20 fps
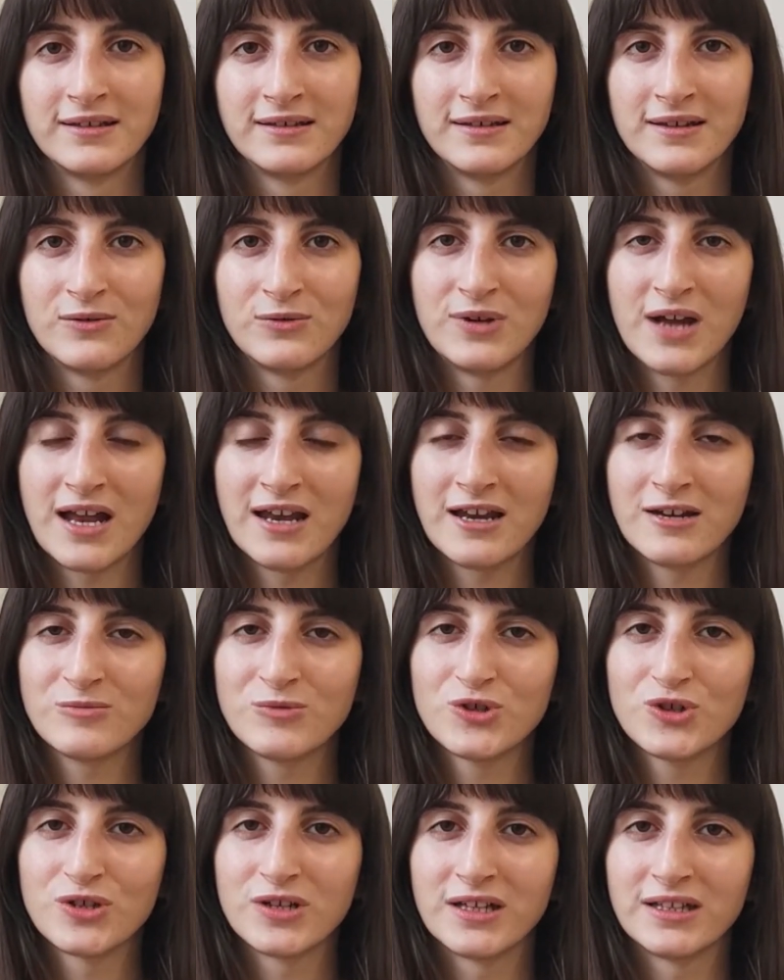
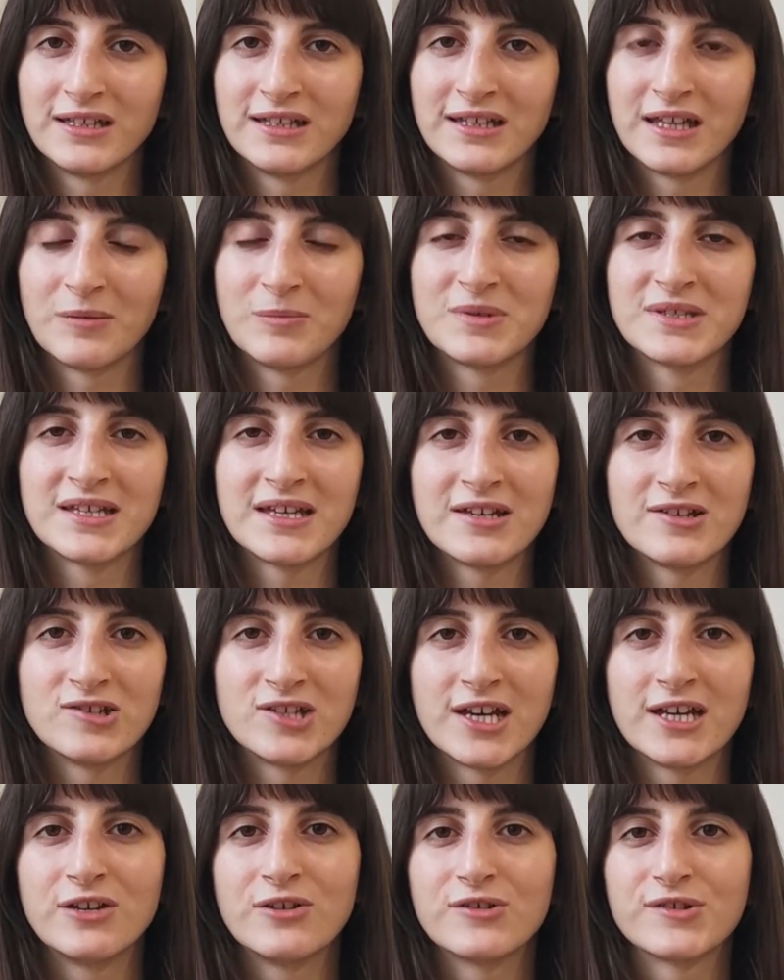Uyarlanmış olan kitap ise
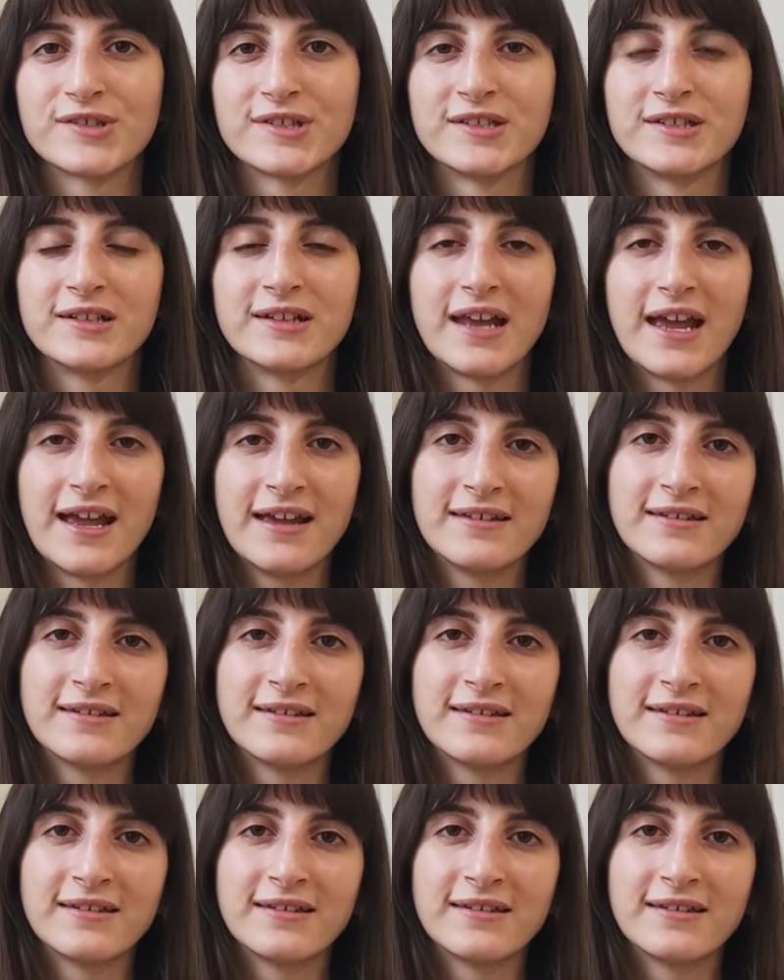Jane Austen'in en